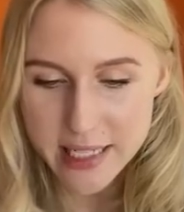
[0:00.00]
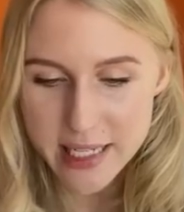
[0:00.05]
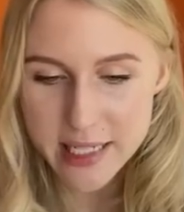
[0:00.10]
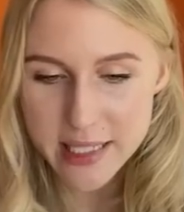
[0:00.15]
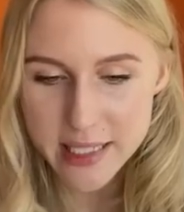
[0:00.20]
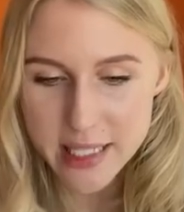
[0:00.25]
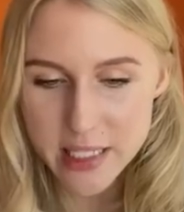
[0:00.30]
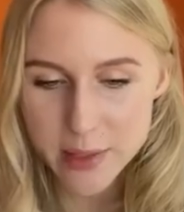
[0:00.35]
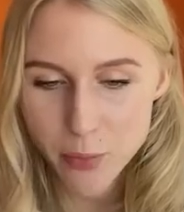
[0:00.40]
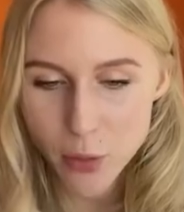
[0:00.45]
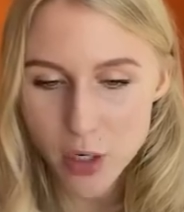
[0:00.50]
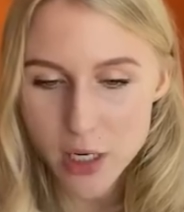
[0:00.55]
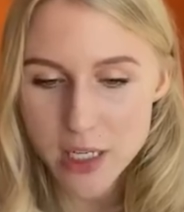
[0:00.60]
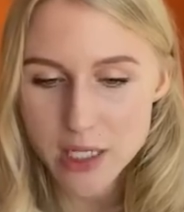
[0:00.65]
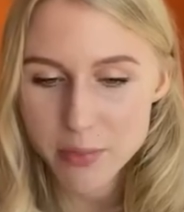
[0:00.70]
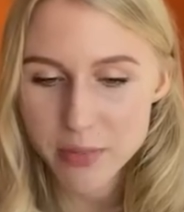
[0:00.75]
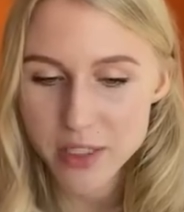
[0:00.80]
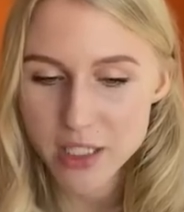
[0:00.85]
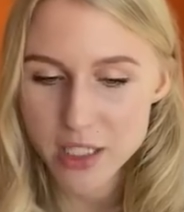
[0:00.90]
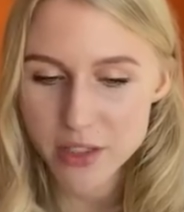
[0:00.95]
Здесь есть более
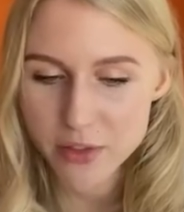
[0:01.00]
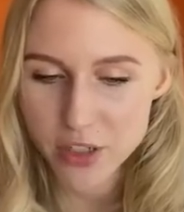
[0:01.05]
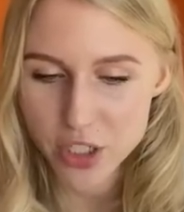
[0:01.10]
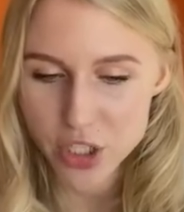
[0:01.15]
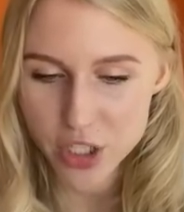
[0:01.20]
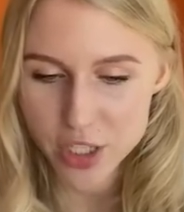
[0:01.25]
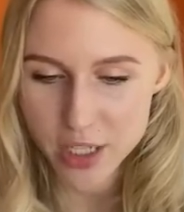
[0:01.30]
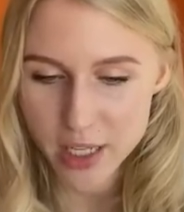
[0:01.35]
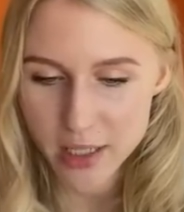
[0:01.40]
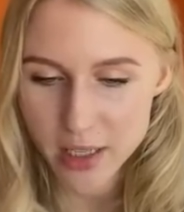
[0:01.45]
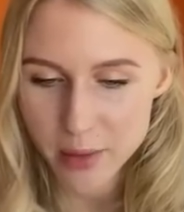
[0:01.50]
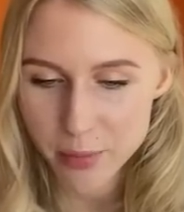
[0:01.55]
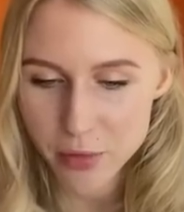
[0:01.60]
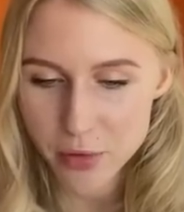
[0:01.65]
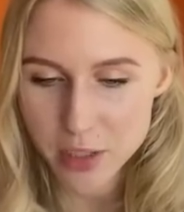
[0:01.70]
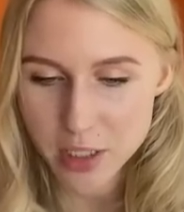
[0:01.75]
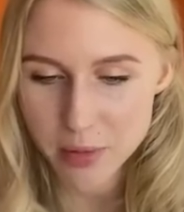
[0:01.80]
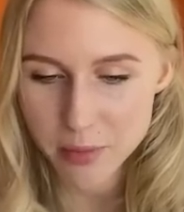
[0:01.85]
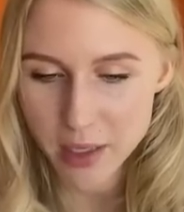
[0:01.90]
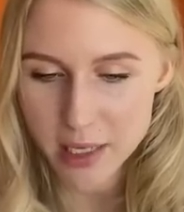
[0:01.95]
специфические.
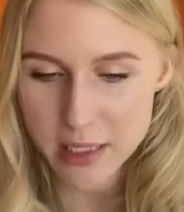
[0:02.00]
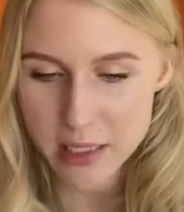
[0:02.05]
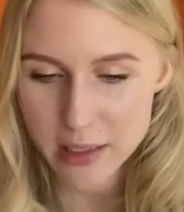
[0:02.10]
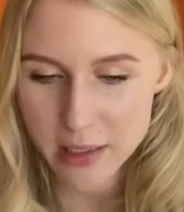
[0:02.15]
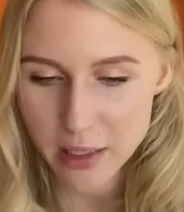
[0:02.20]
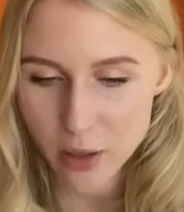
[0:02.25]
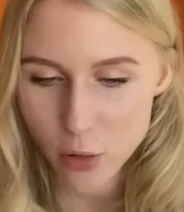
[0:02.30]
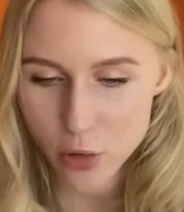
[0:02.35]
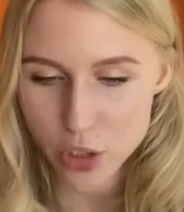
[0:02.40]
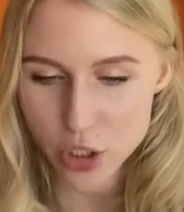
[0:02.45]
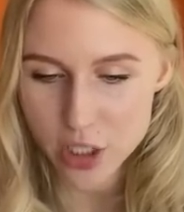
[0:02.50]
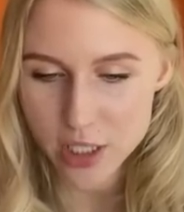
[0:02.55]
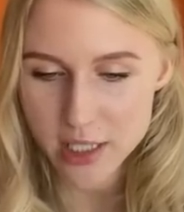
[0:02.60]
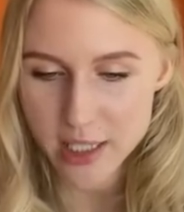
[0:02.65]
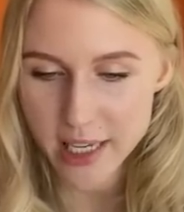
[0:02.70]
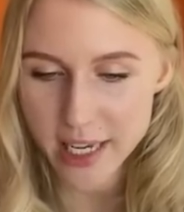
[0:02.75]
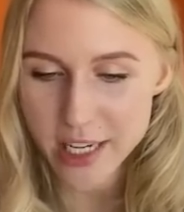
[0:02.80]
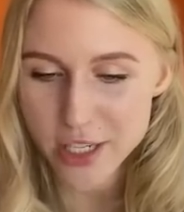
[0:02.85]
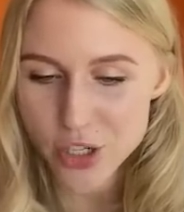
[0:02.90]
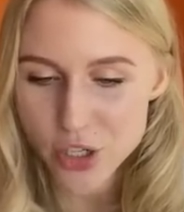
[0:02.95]
Допустим, если ты хочешь
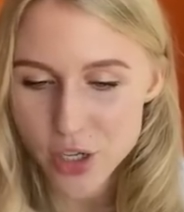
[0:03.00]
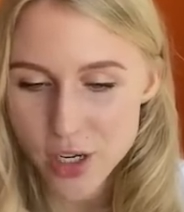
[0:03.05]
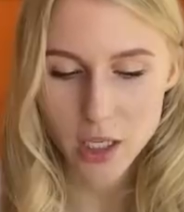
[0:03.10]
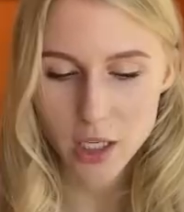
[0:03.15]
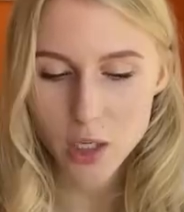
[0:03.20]
скетч